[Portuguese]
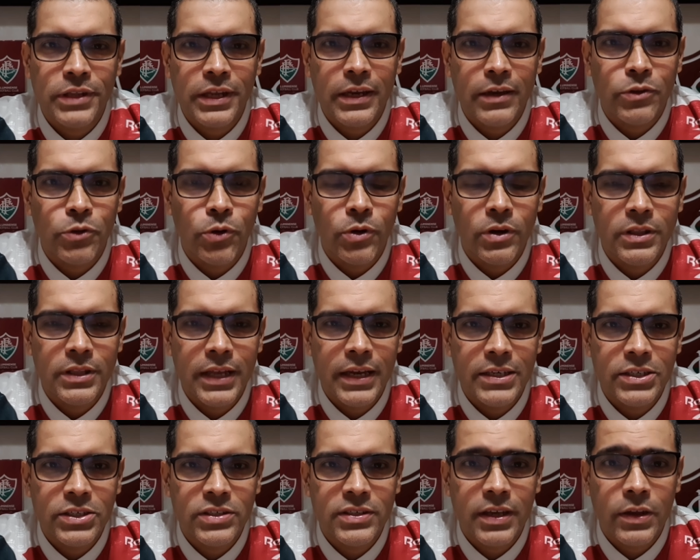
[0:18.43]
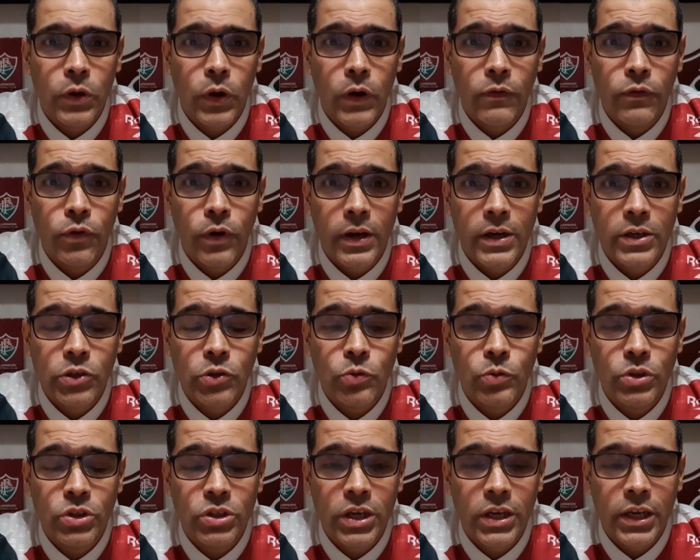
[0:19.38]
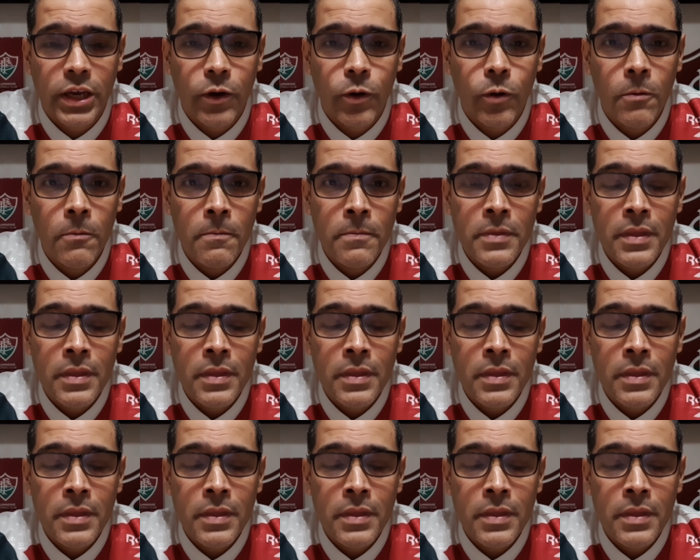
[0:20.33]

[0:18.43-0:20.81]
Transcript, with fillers: Redonda às 19 horas no Engenhão.